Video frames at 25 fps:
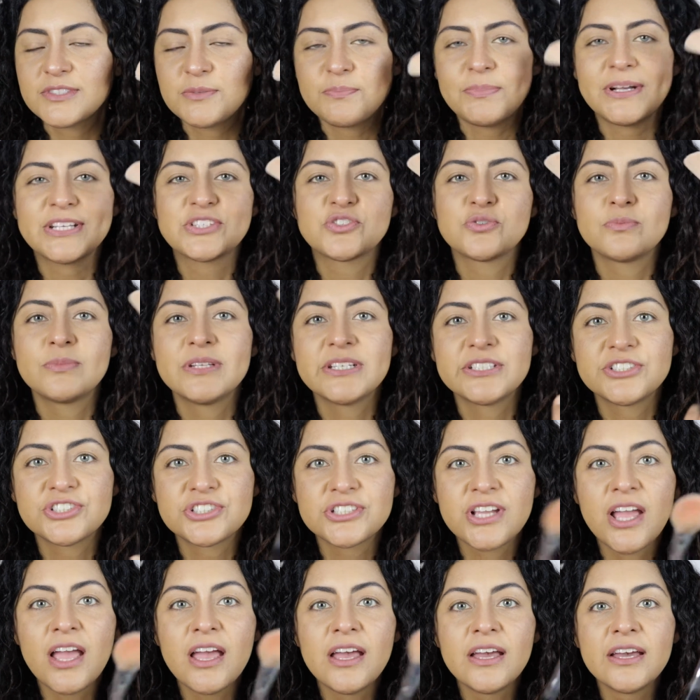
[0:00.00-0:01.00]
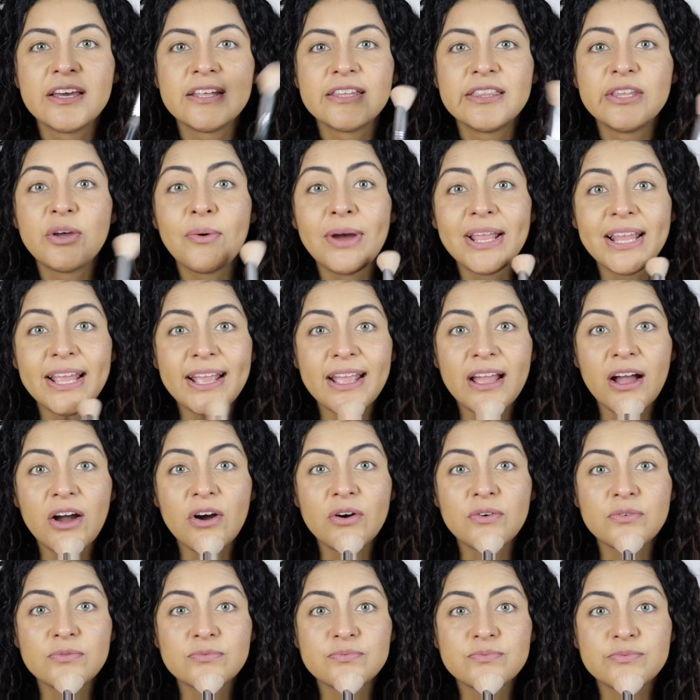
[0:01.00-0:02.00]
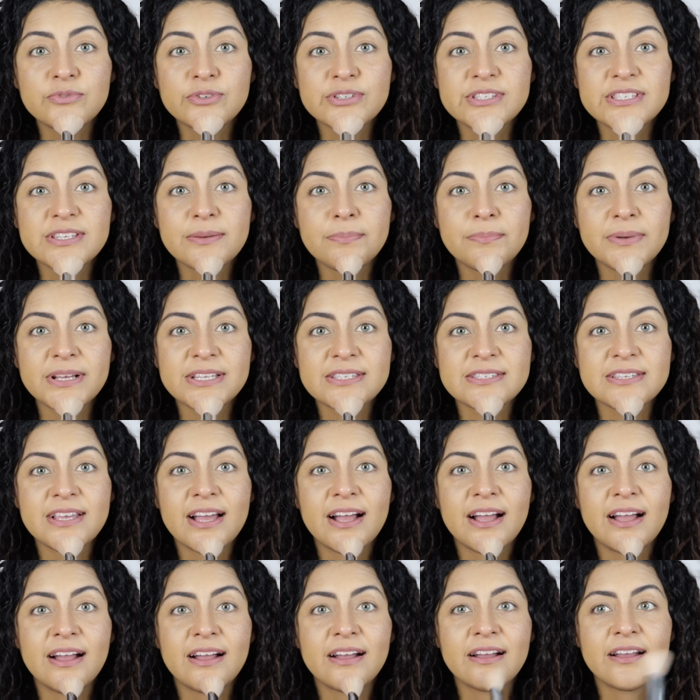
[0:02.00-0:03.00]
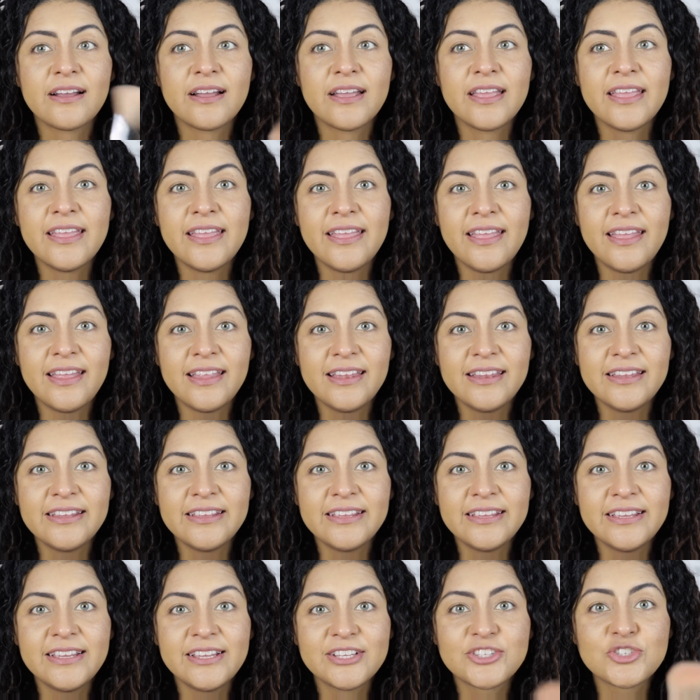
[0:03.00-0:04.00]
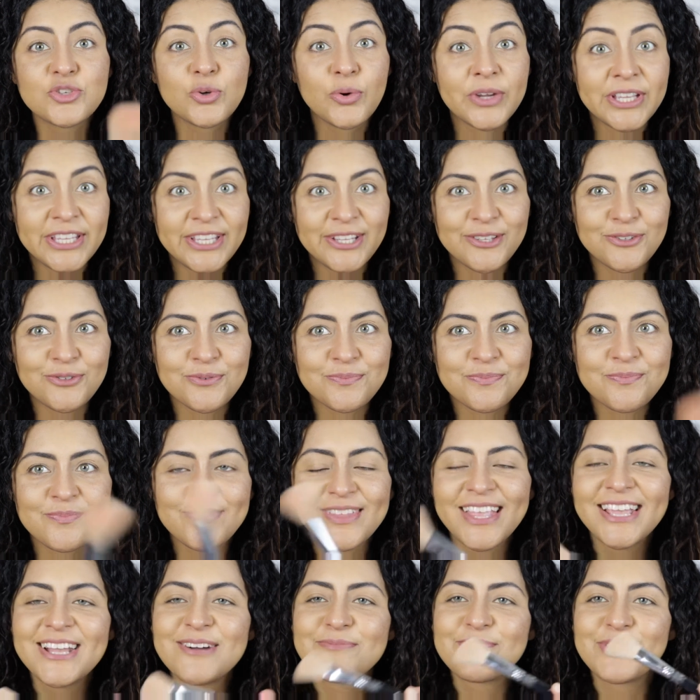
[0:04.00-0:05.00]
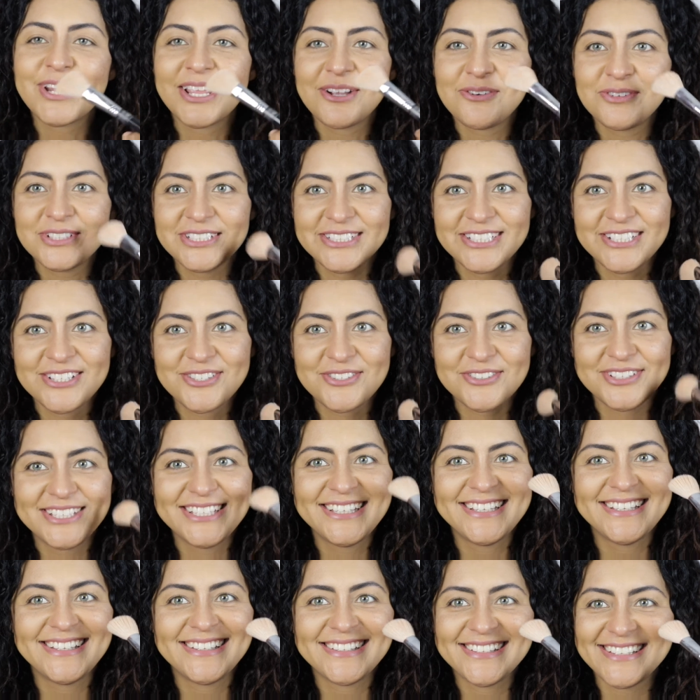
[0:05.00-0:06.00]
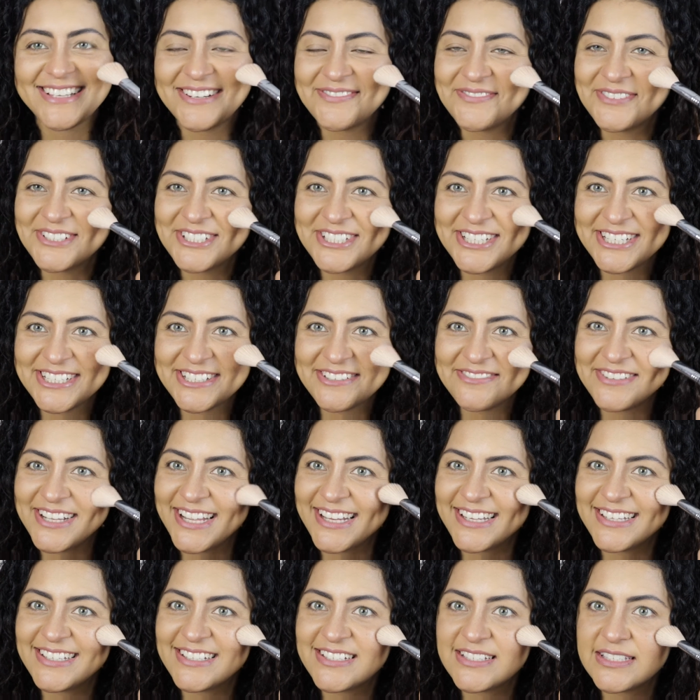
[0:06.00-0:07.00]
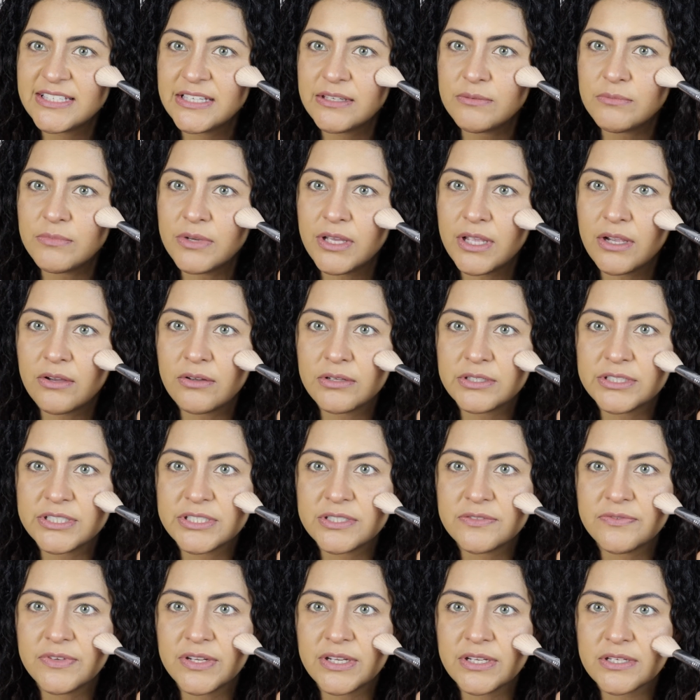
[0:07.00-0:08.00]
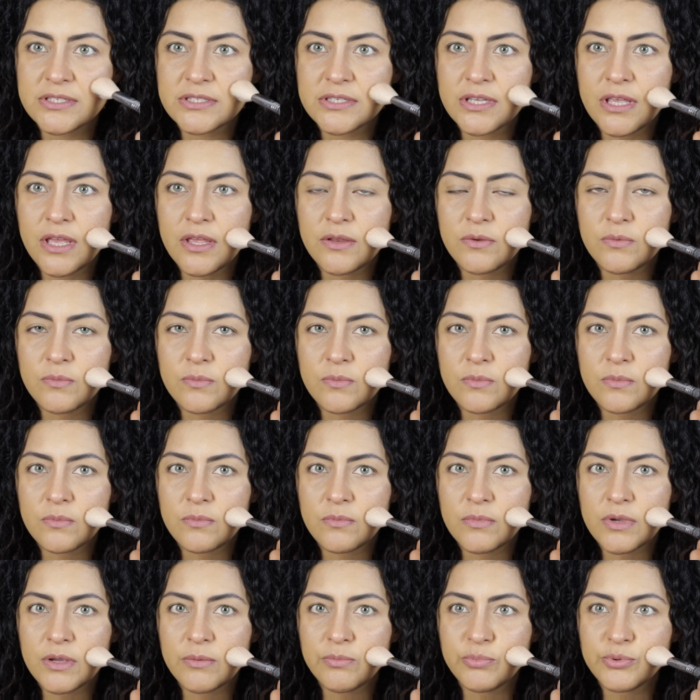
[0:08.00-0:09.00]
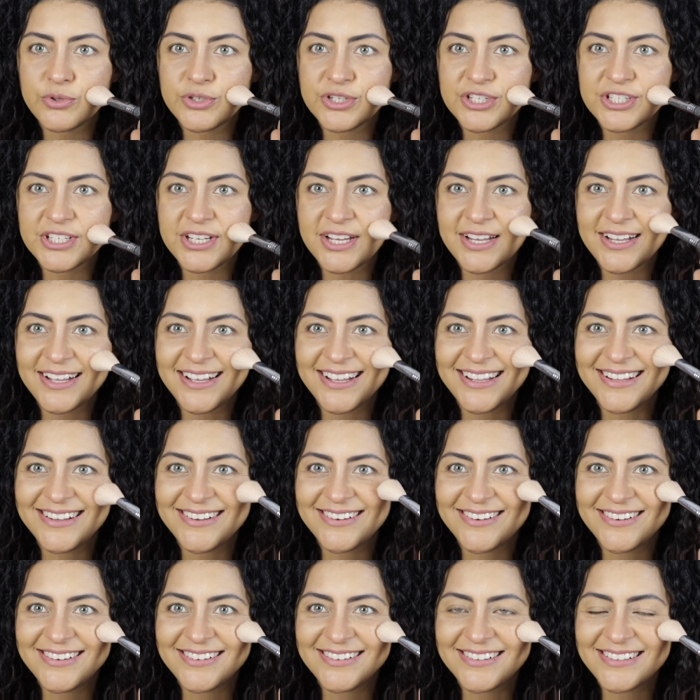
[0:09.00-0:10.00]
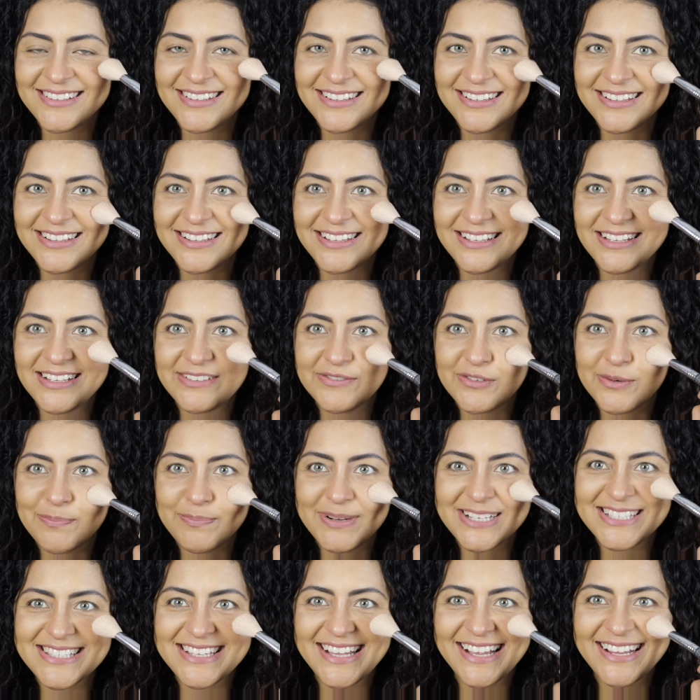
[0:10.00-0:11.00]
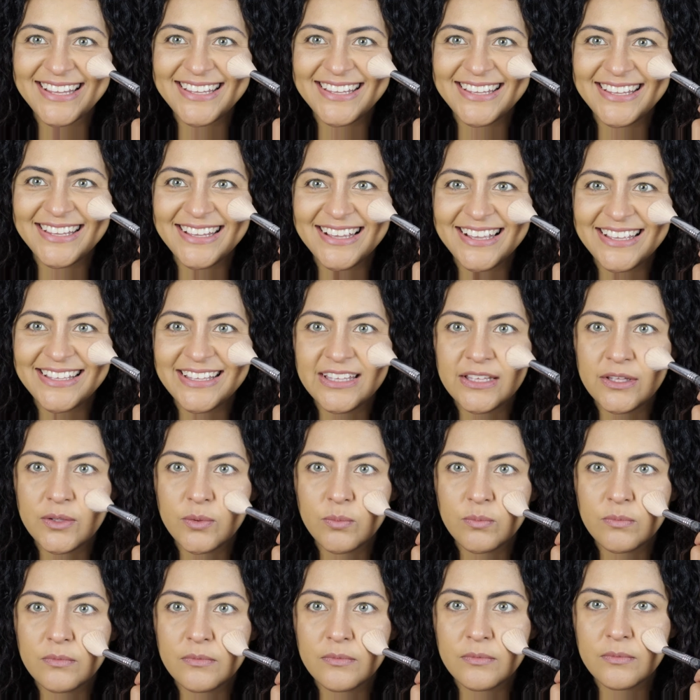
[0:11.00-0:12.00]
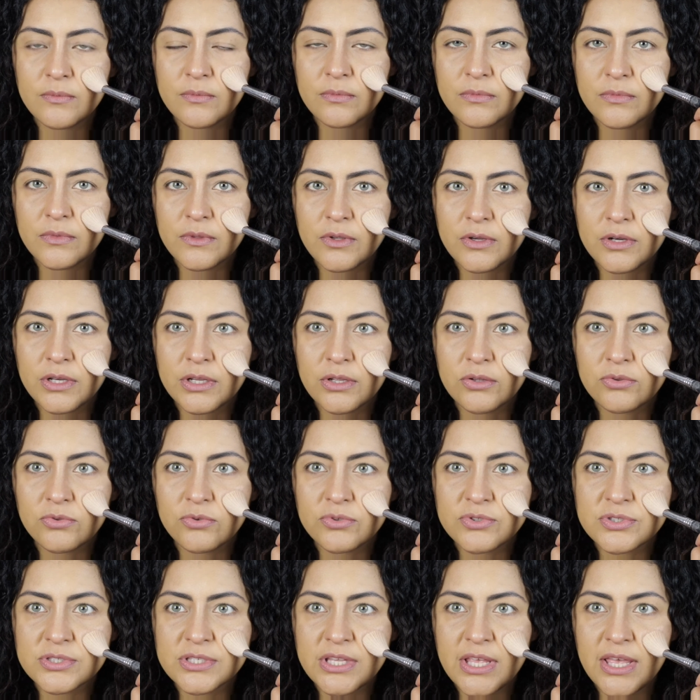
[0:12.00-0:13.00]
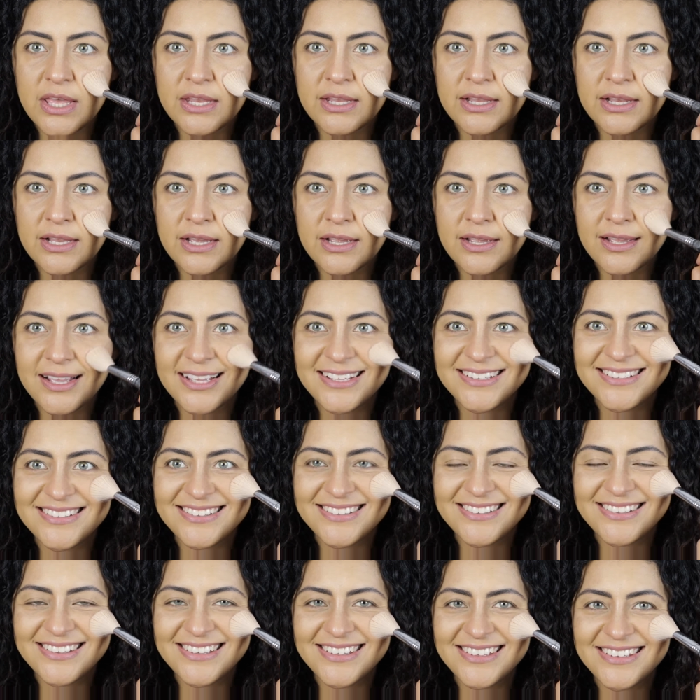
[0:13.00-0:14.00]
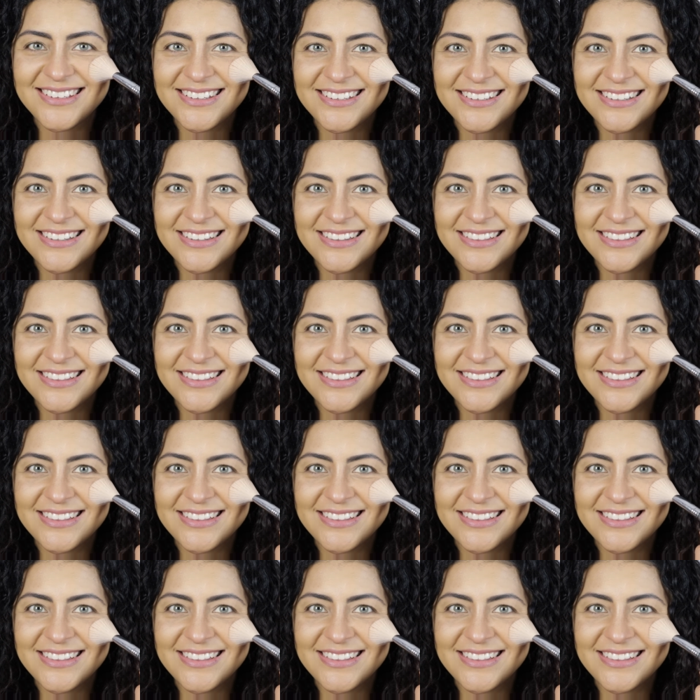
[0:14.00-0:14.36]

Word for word: passa o blush. Não é legal você passar ele sorrindo, porque quando a gente sorri, a bochecha vai aqui em cima. Aí quando a gente fica sério, a bochecha cai. Ó, eu vou passar aqui. Aí, na hora que eu tô séria, ela cai. Aí.